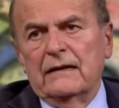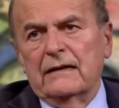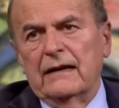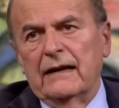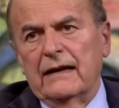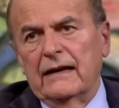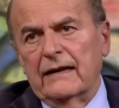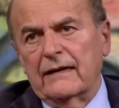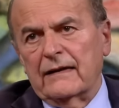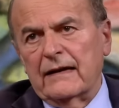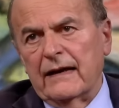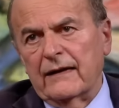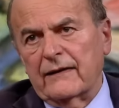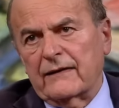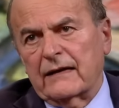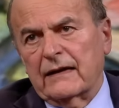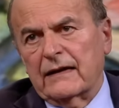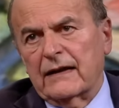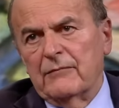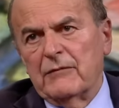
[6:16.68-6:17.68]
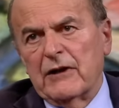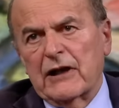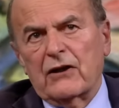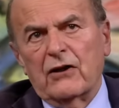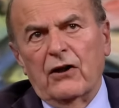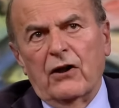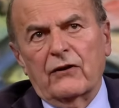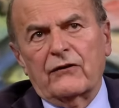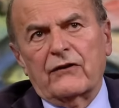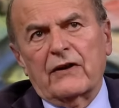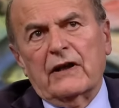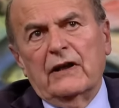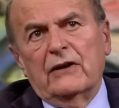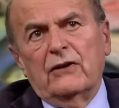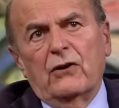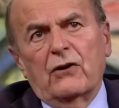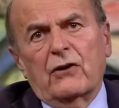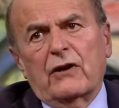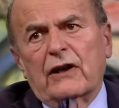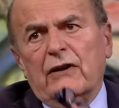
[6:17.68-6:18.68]
è la destra demagogica,
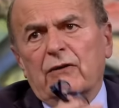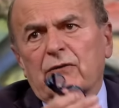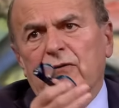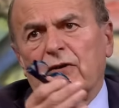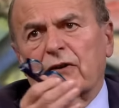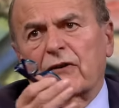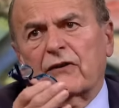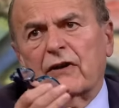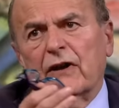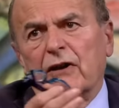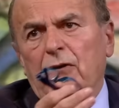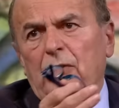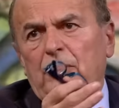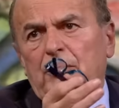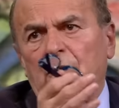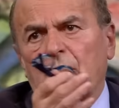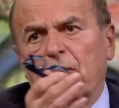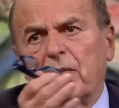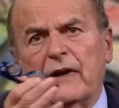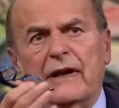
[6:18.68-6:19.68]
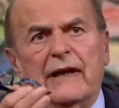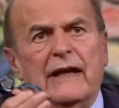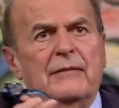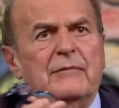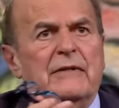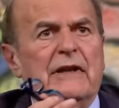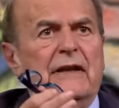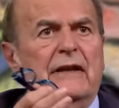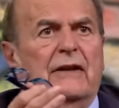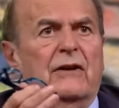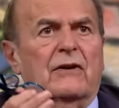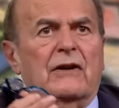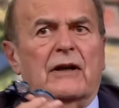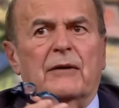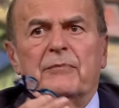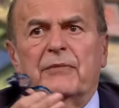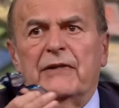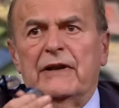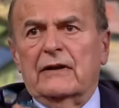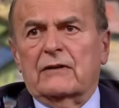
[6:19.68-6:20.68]
non che non ci siano problemi lì, ho
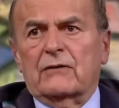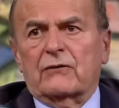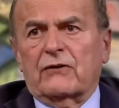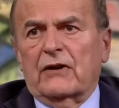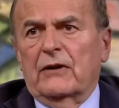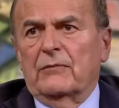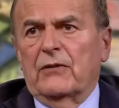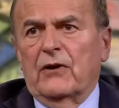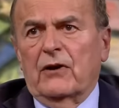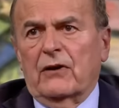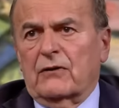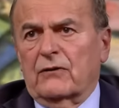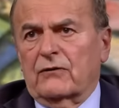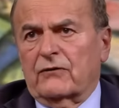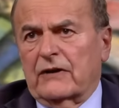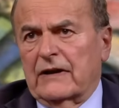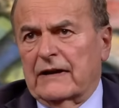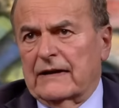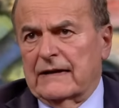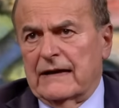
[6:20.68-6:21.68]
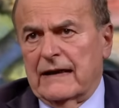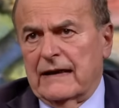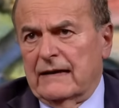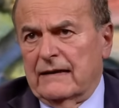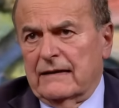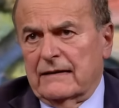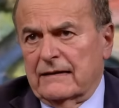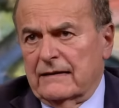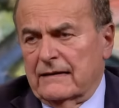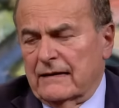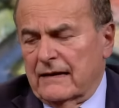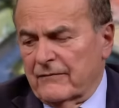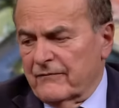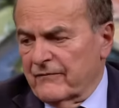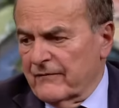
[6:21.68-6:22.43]
capito, c'è il blocco stradale, ti dà